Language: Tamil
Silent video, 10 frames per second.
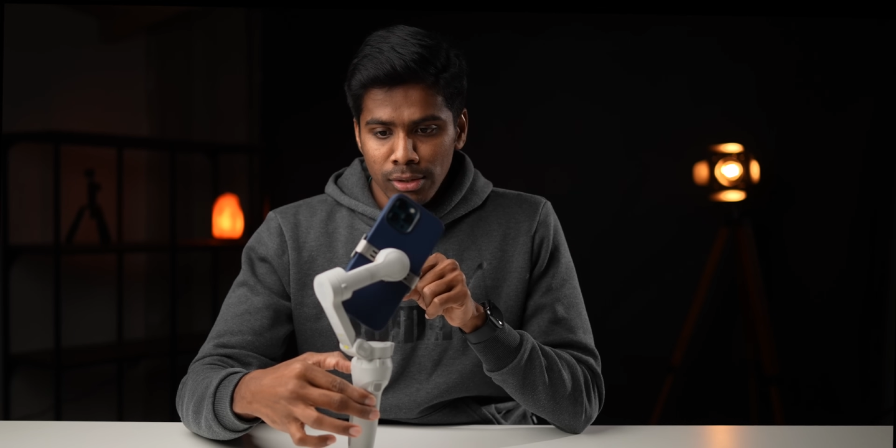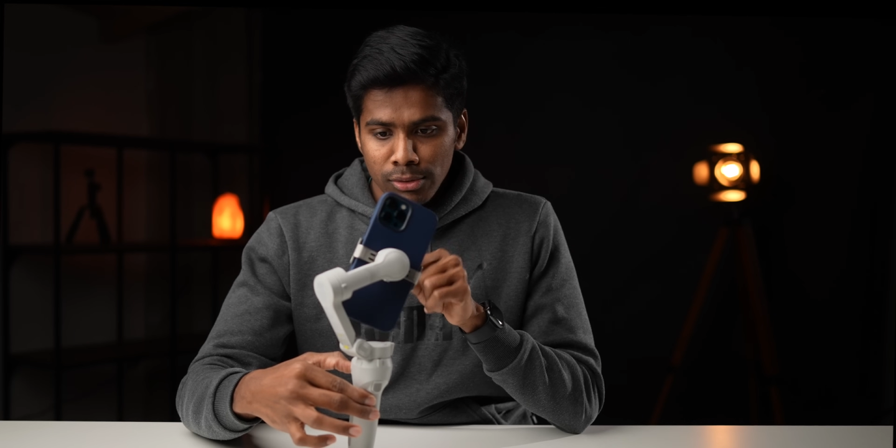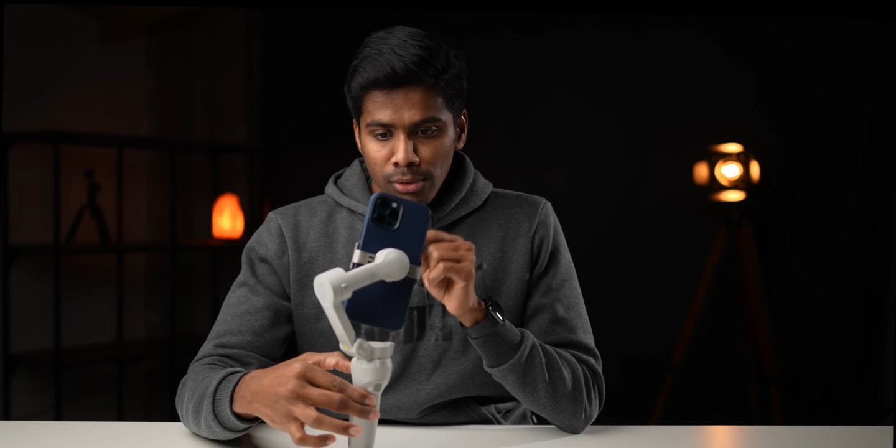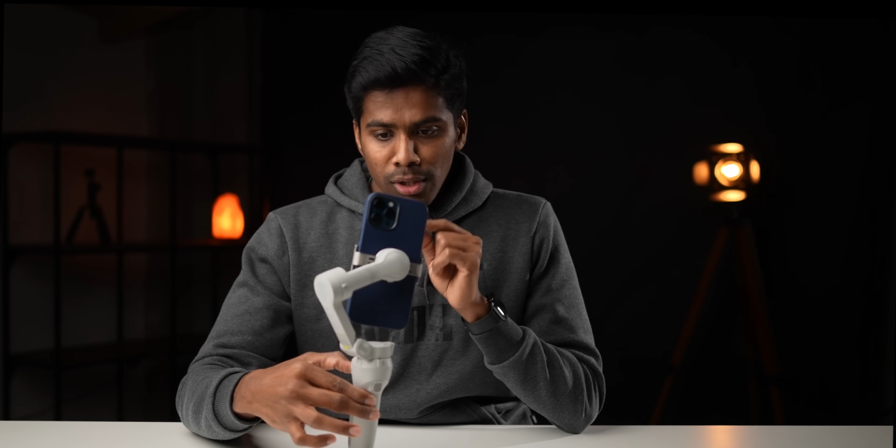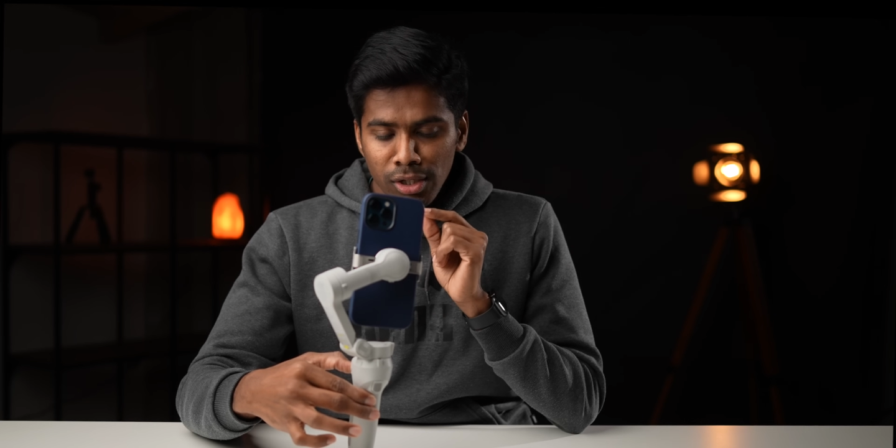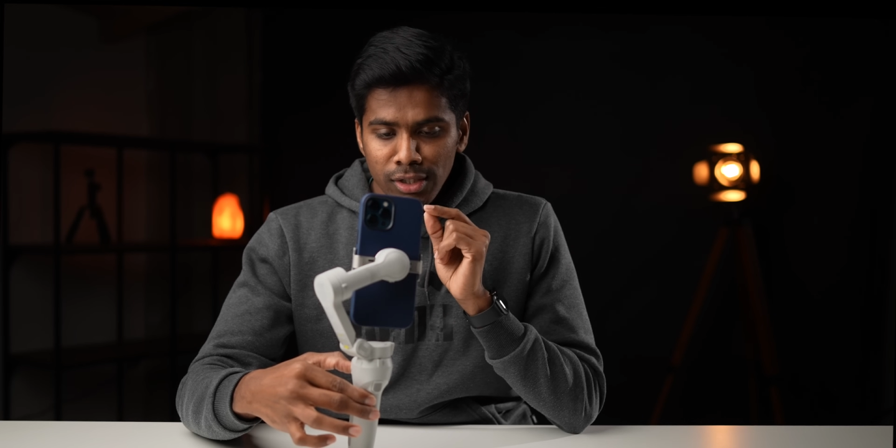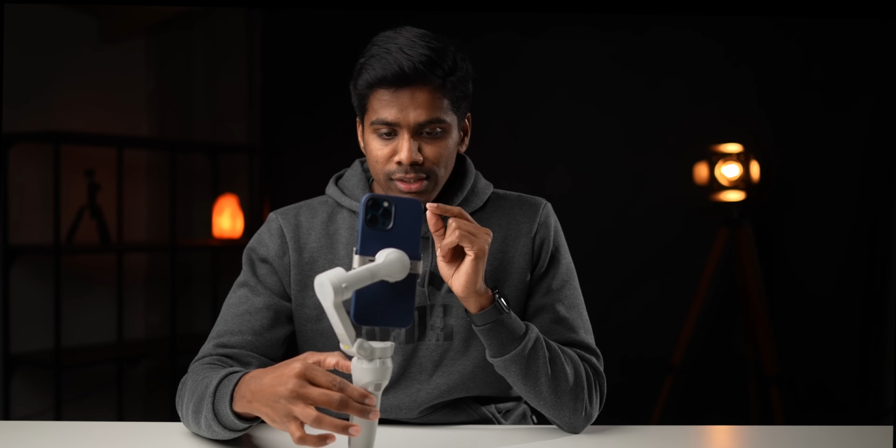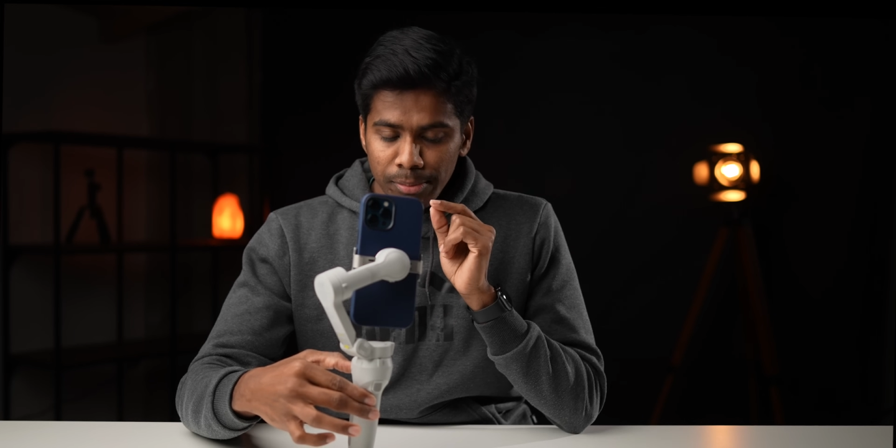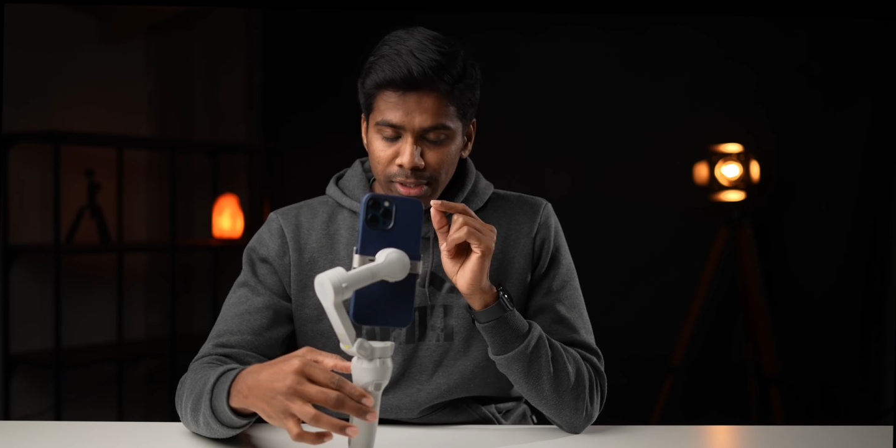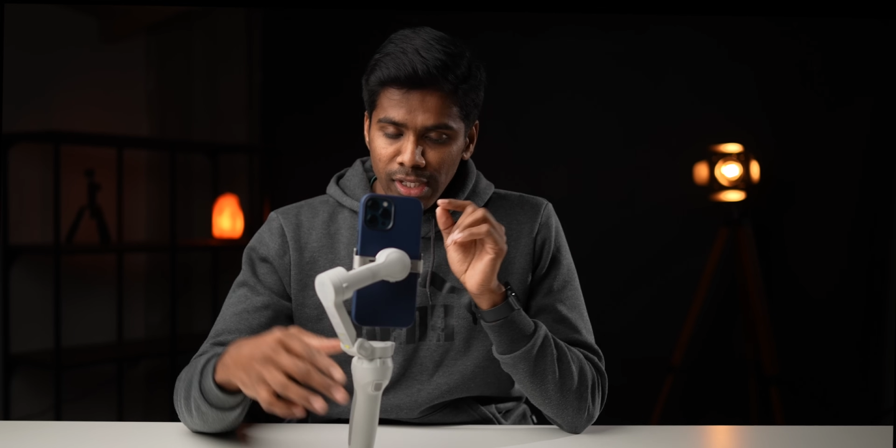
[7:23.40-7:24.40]
ஸோ ஆன்
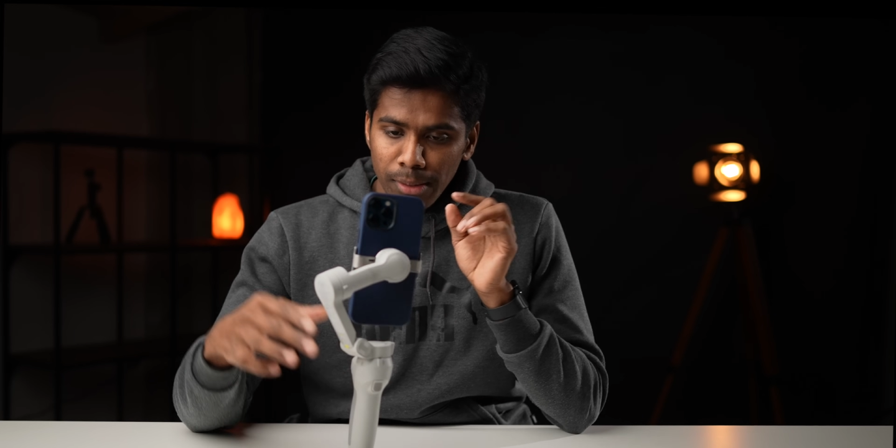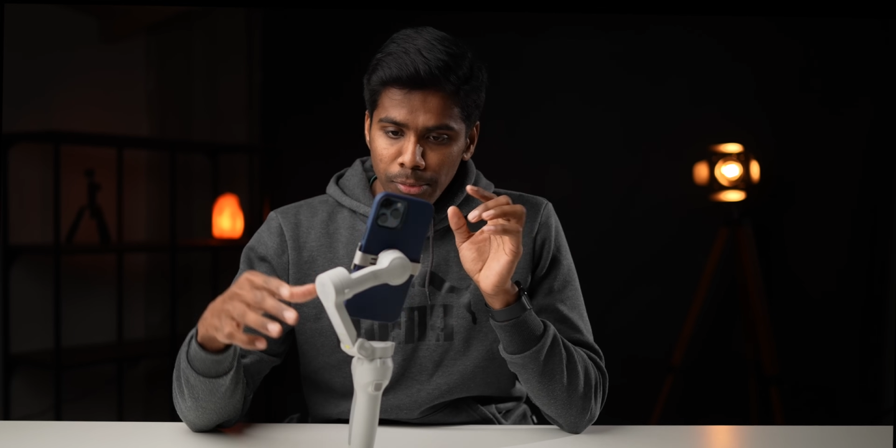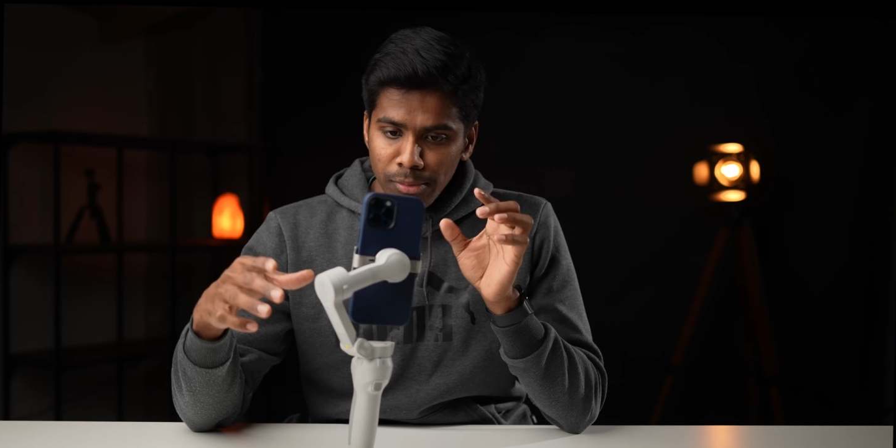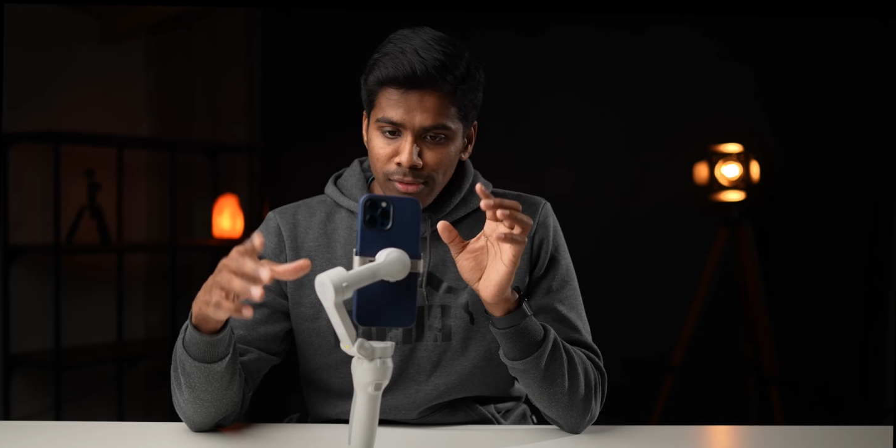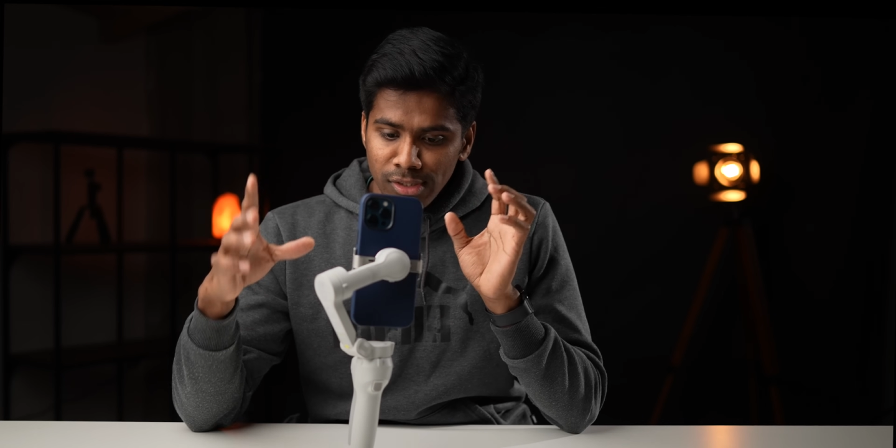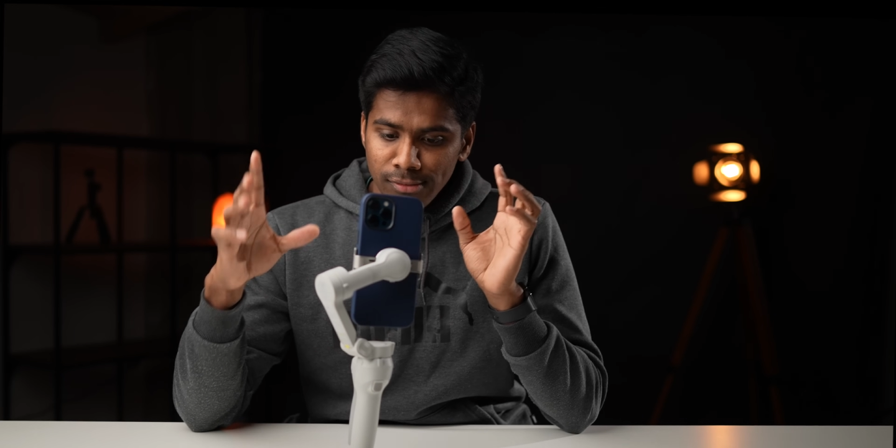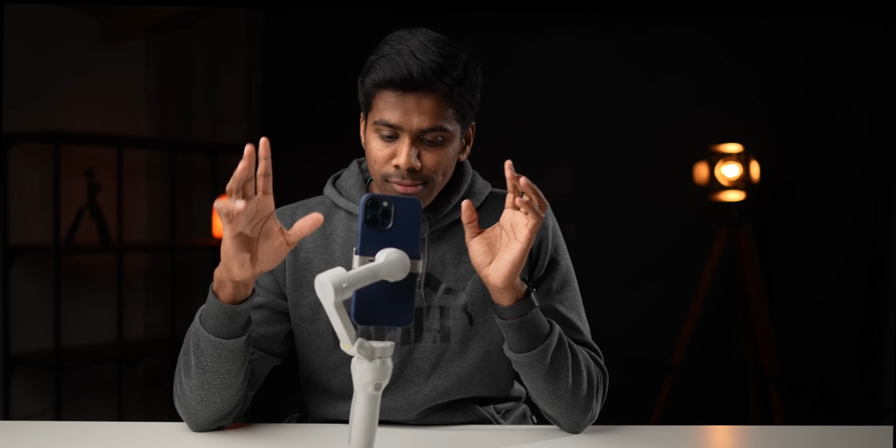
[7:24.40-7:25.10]
ஆச்சு அப்படின்னா எப்போவுமே வந்து